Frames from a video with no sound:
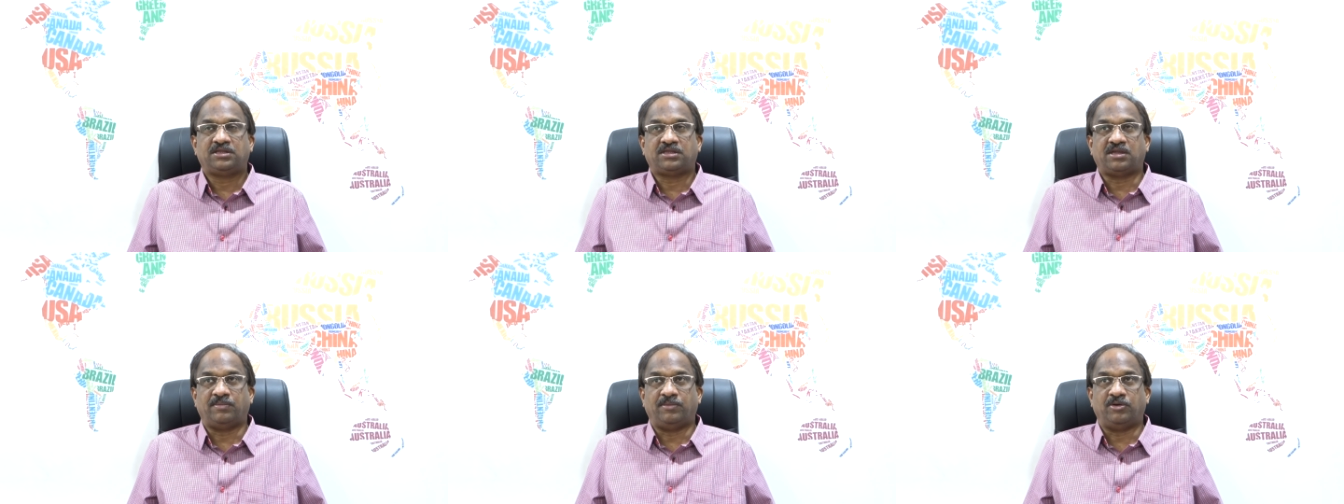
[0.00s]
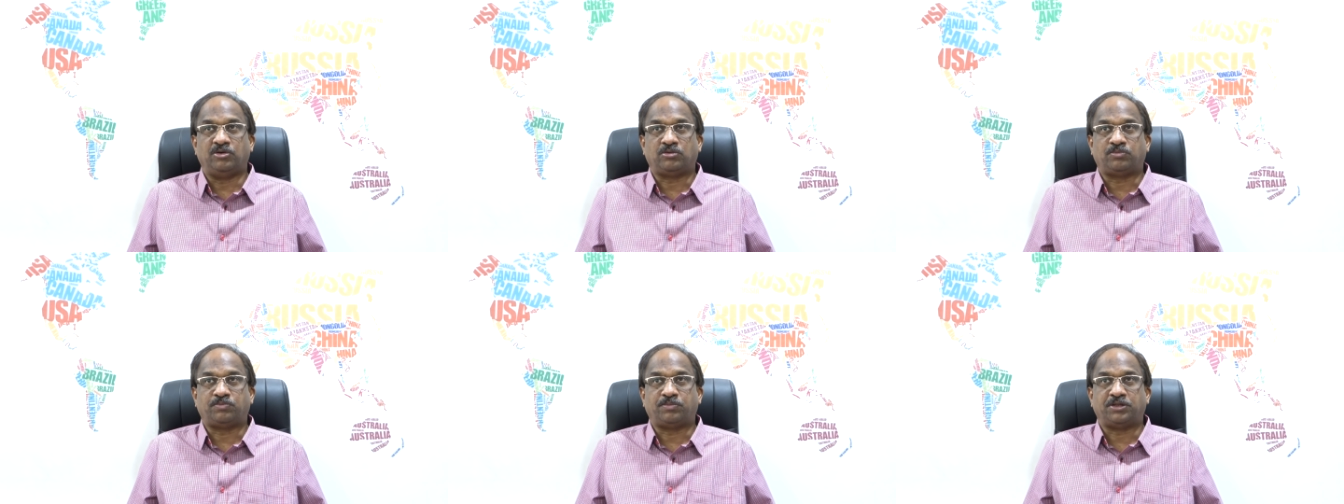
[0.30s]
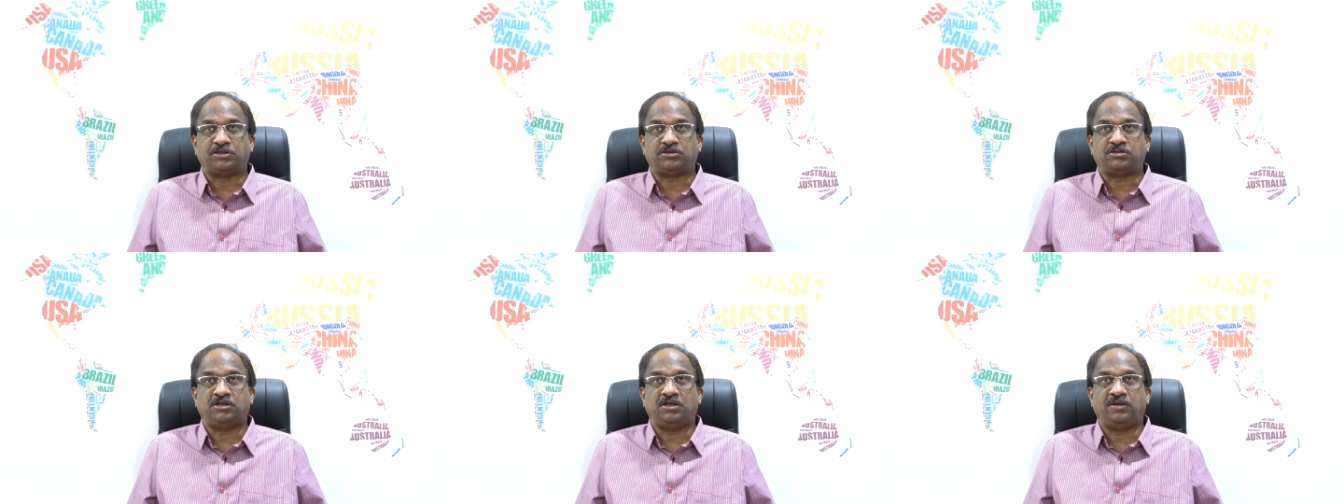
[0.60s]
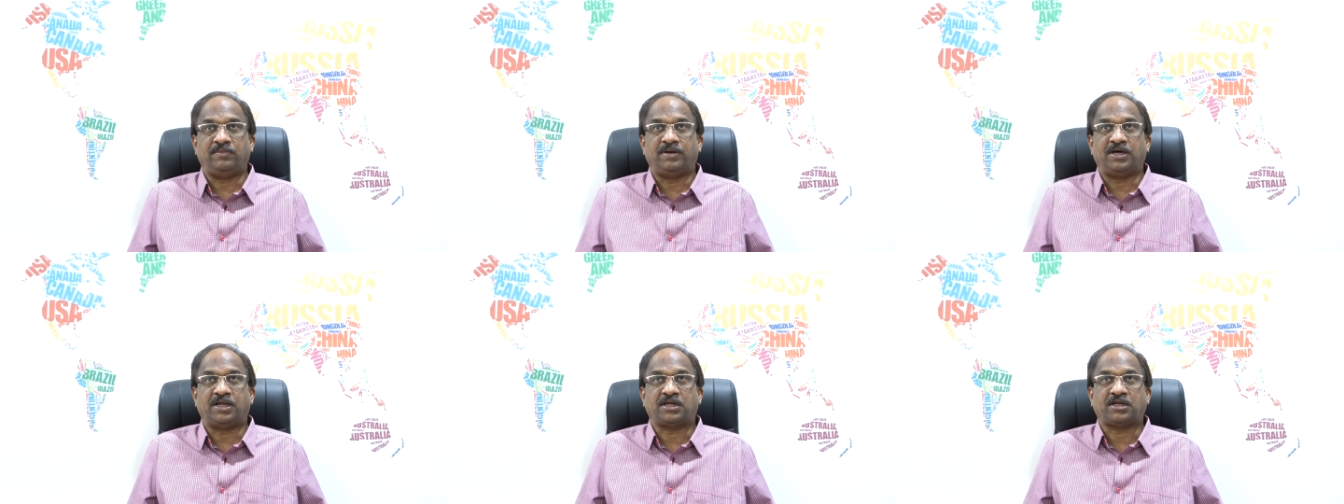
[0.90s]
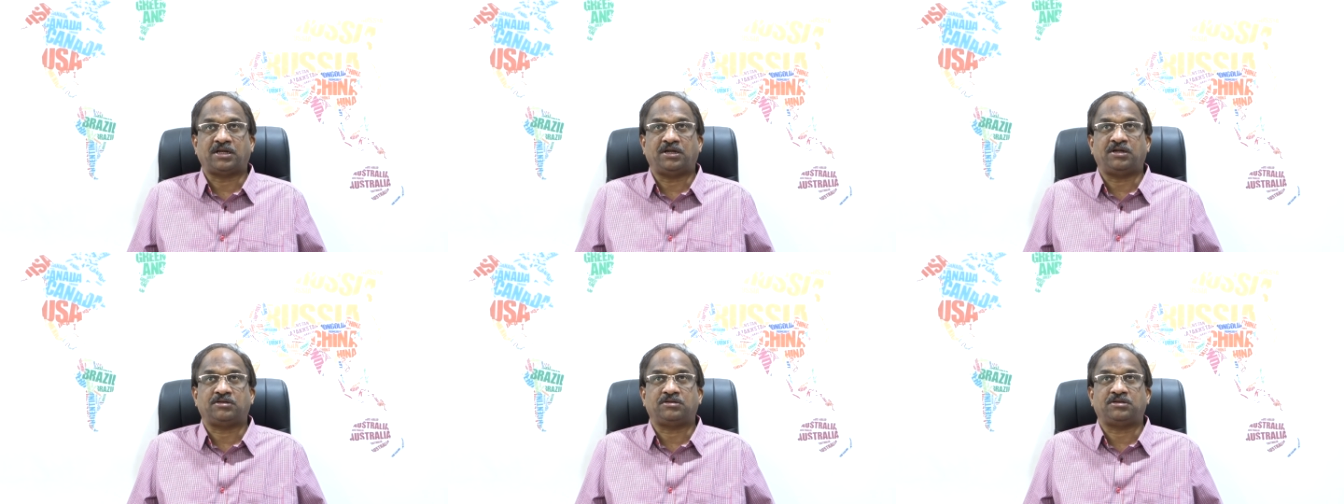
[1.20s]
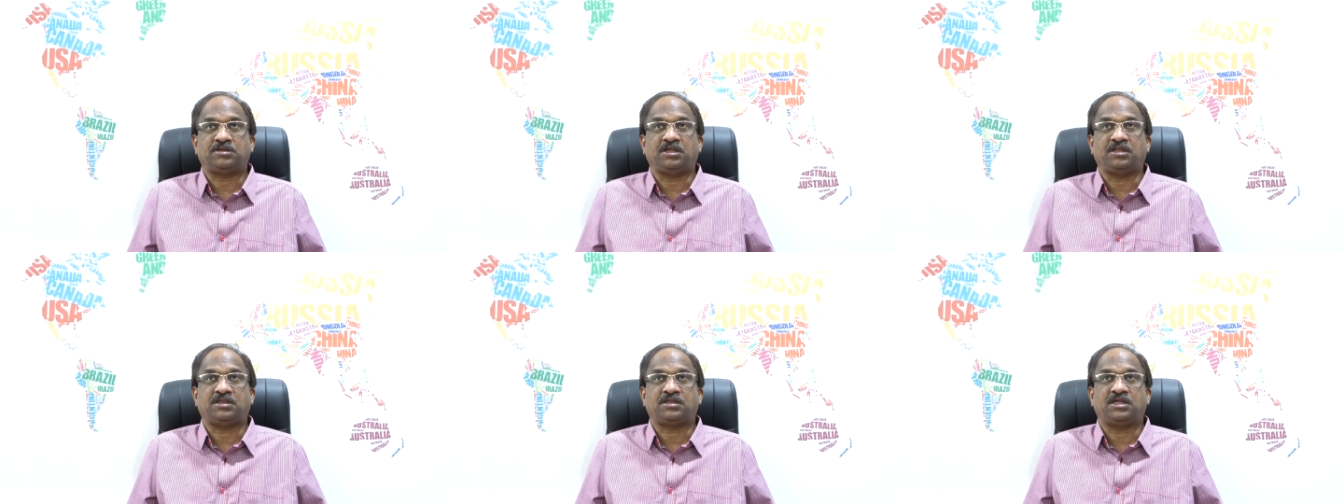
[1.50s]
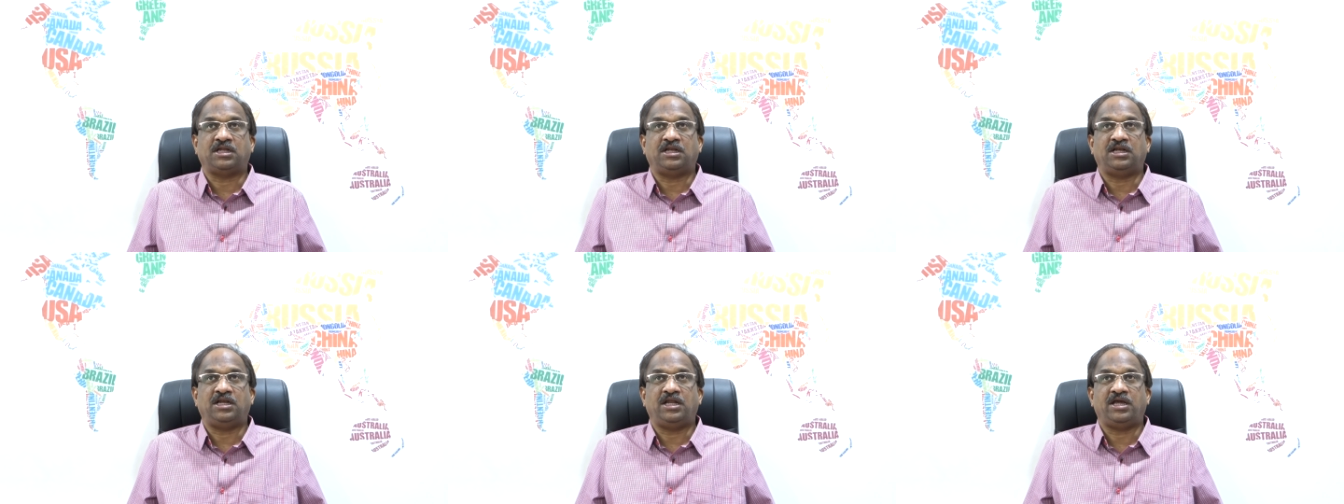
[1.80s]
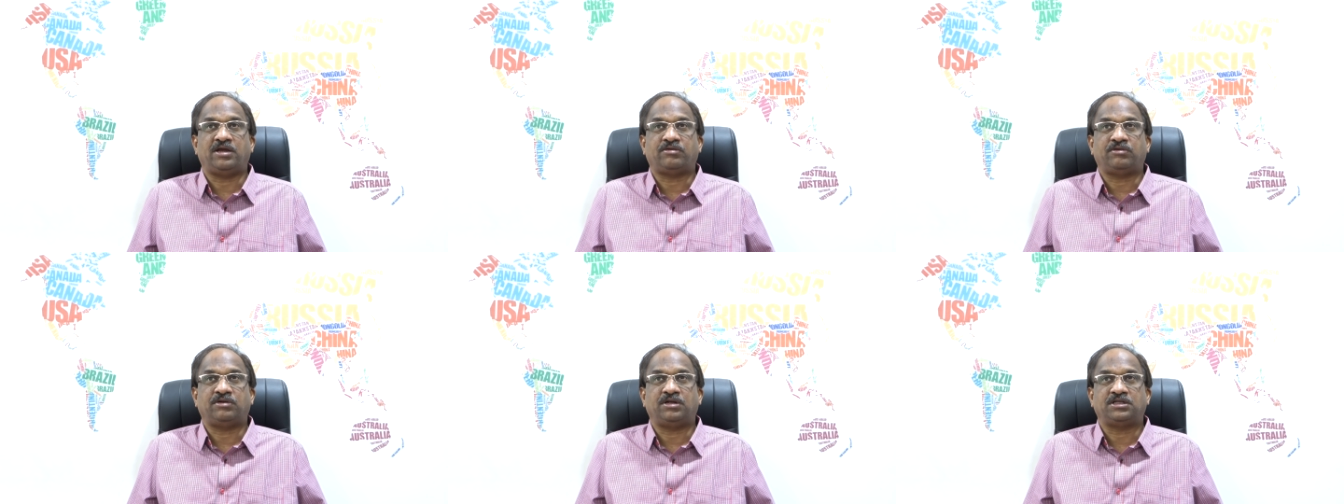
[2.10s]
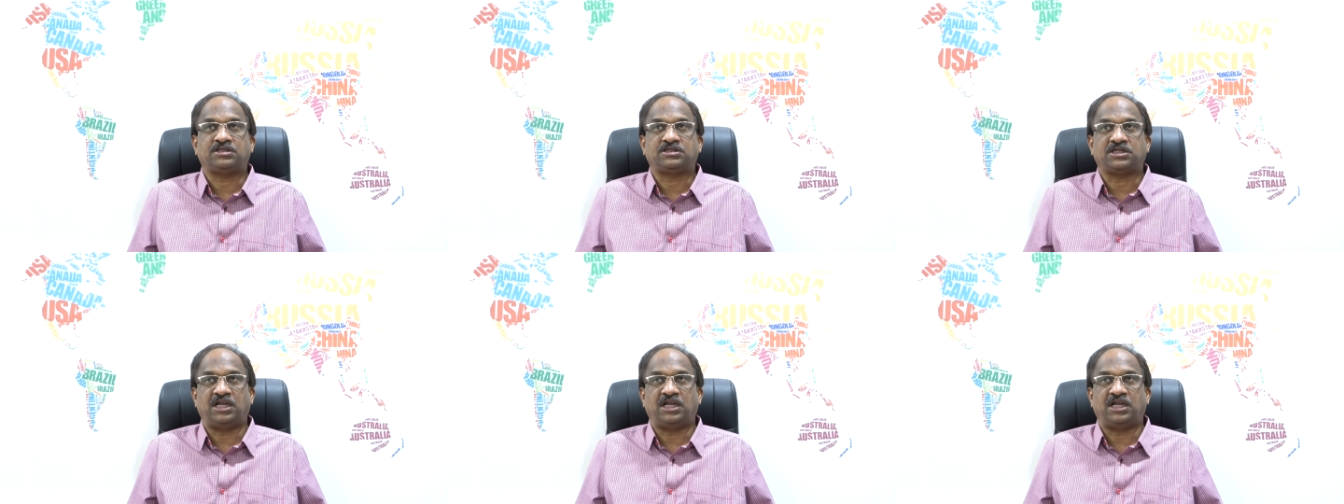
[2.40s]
తమ ఉత్పత్తుల్ని మార్కెట్కు తీసుకెళ్ళలేకుండా